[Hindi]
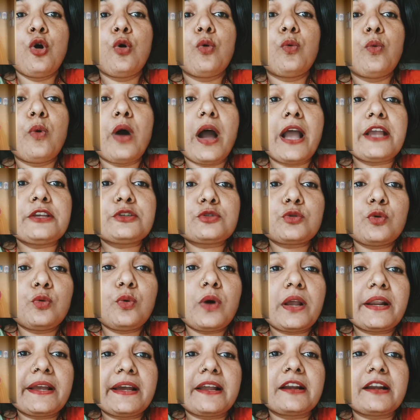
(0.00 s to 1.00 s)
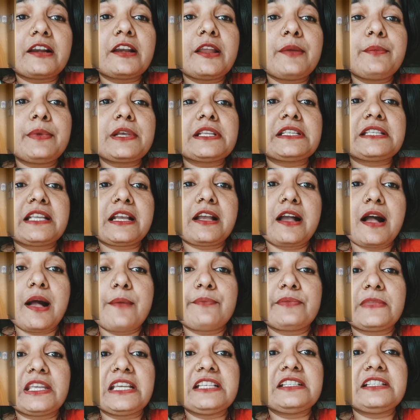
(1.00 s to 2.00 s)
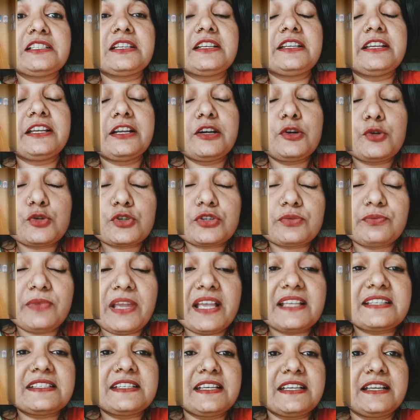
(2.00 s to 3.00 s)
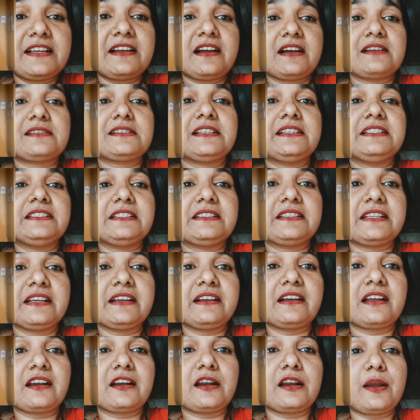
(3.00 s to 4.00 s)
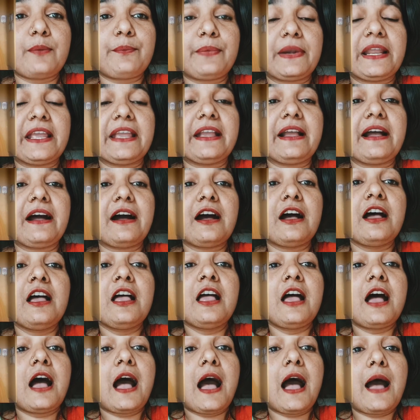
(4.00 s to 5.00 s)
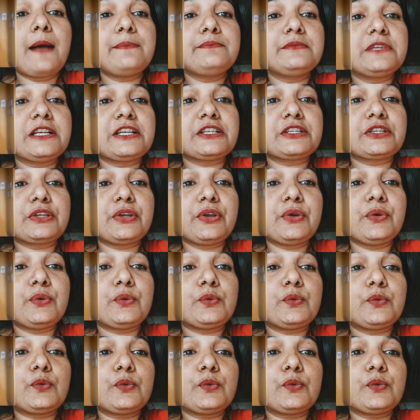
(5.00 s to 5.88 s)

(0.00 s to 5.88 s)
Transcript: वॉइस ओवर करने बस से काम नहीं चलेगा उसमें अच्छी खासी एडिटिंग करना पड़ेगा आप जैसे